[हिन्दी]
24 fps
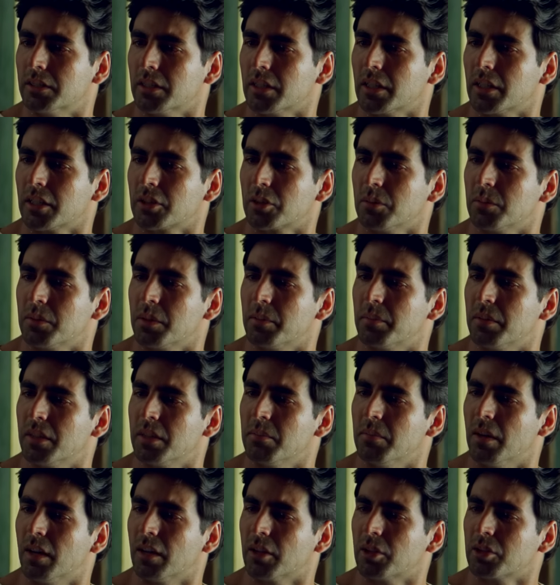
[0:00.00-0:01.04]
आज अगर तुमने
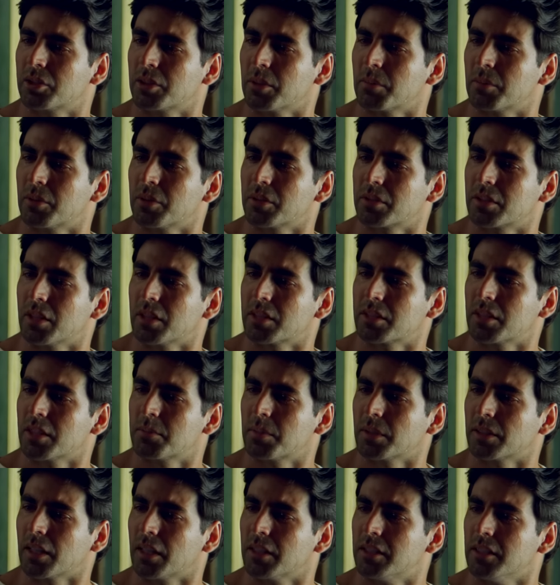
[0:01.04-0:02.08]
मेरी माँ को सब कुछ सच
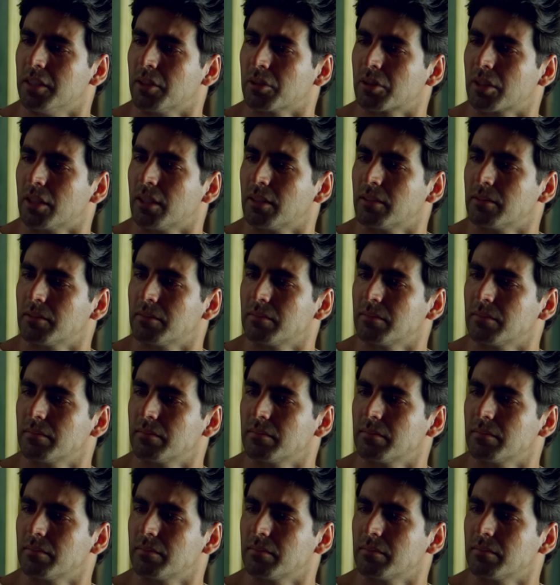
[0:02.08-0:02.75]
सच बता दिया होता